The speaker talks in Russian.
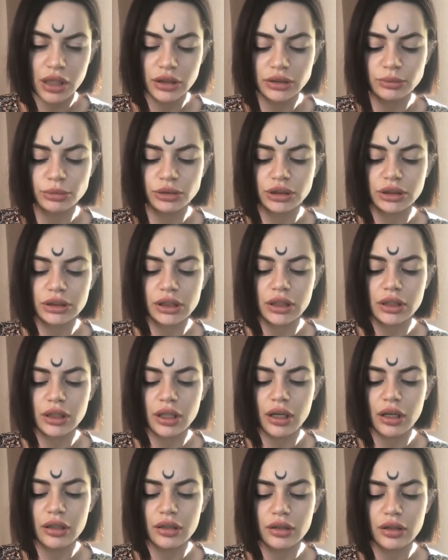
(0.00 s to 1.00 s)

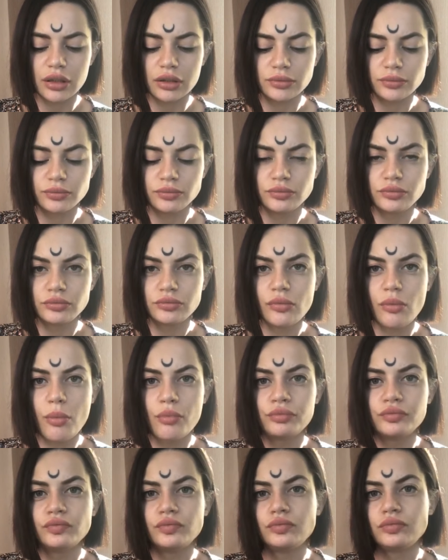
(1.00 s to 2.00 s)
эмоционально
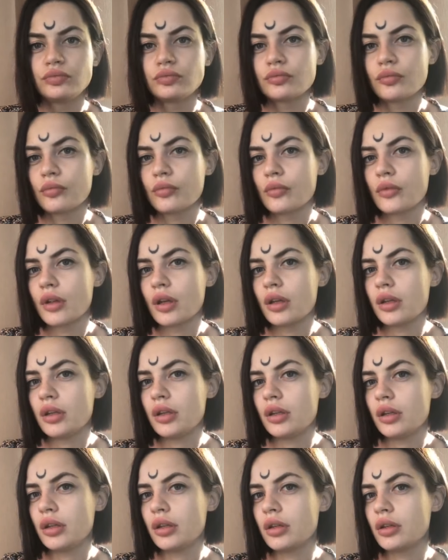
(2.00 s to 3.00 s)

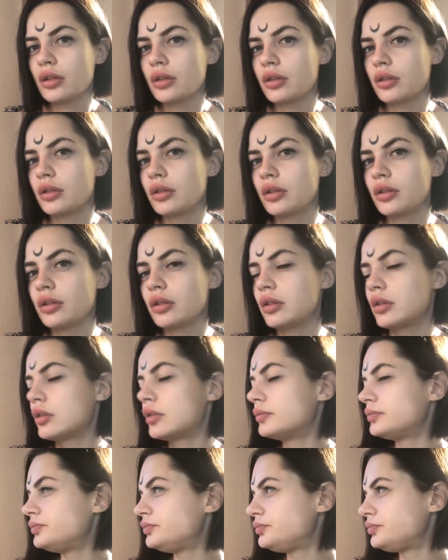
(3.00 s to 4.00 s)
и
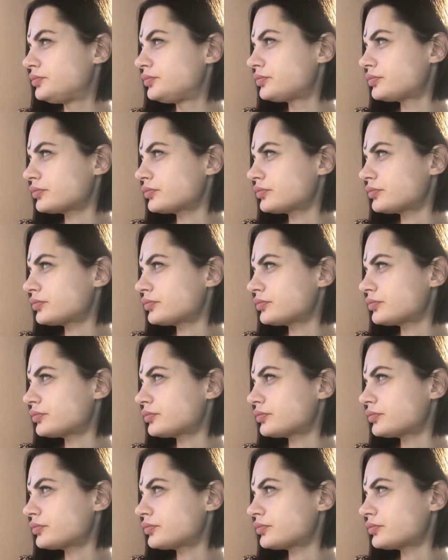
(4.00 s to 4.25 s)
э,